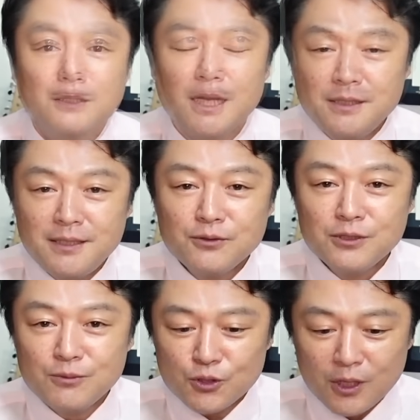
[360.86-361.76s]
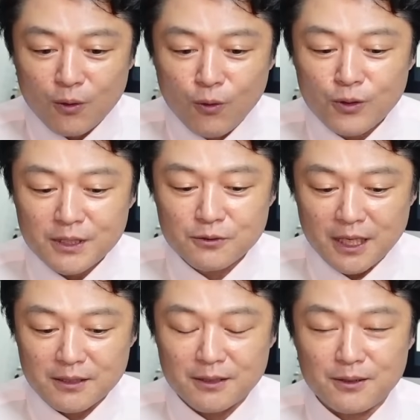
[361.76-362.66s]
ジャニーズ事務所が大きく
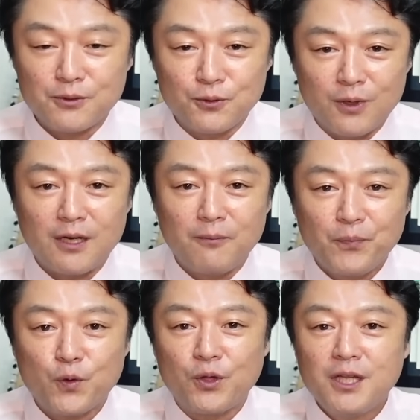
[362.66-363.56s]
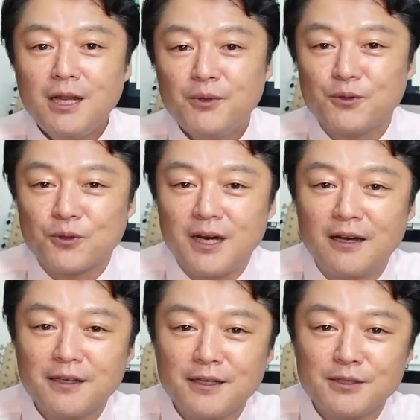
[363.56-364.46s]
なったっていうのはこれテレビとの
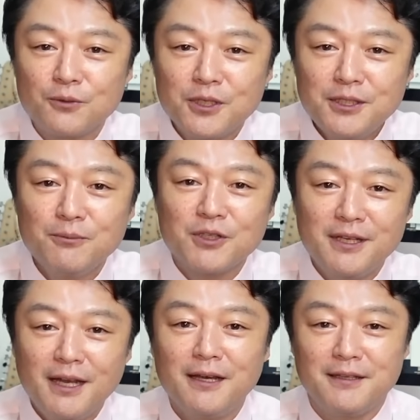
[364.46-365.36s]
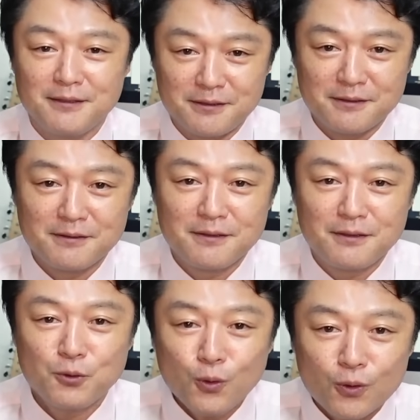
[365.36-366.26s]
関係性を切っても切れないんです
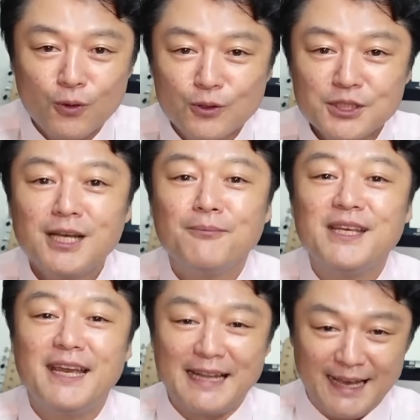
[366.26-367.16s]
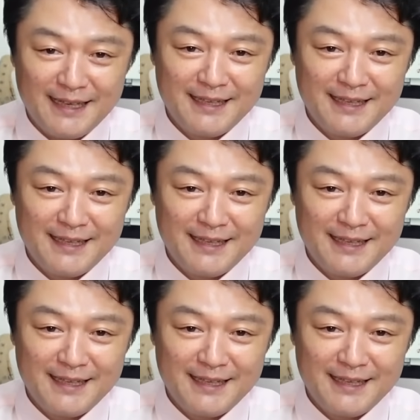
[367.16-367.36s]
としか見えない